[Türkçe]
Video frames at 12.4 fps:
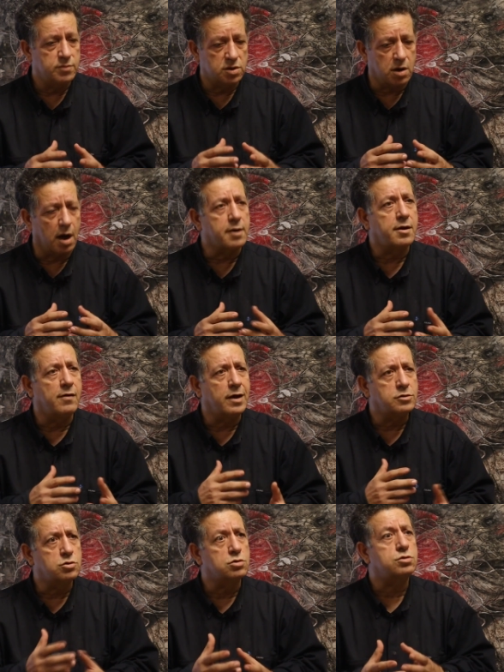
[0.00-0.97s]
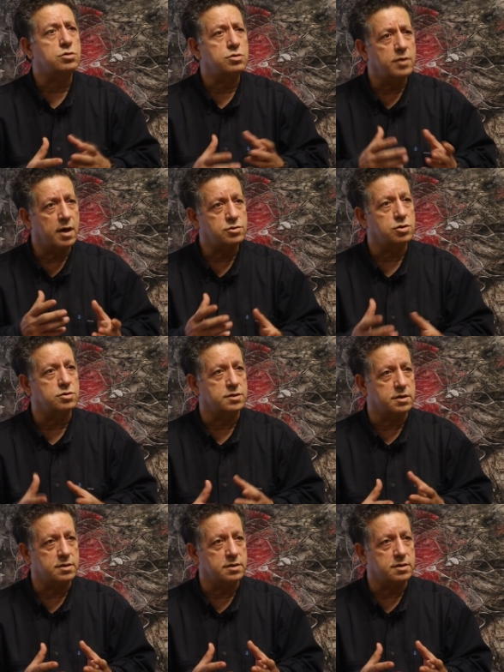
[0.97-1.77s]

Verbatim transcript: bir karnaval kültüründen söz